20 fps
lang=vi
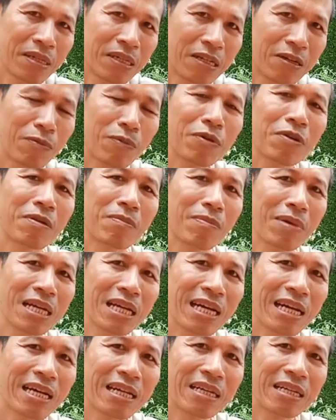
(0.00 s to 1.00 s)
không còn
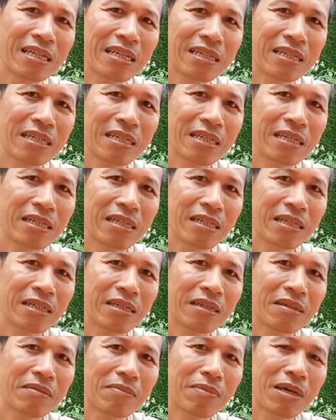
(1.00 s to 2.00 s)
bất an nữa
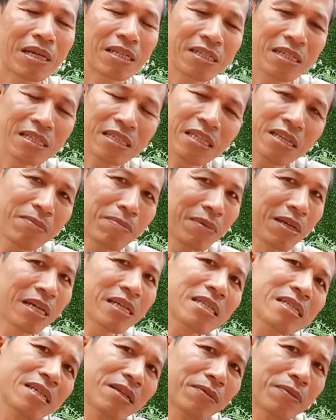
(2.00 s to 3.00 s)
bạn sẽ tìm
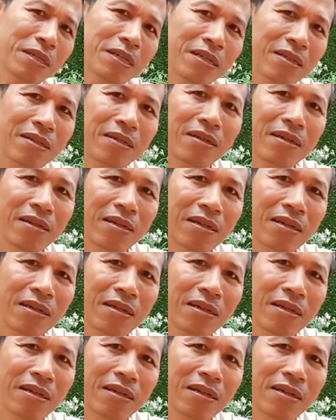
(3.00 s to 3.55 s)
cách giải quyết nó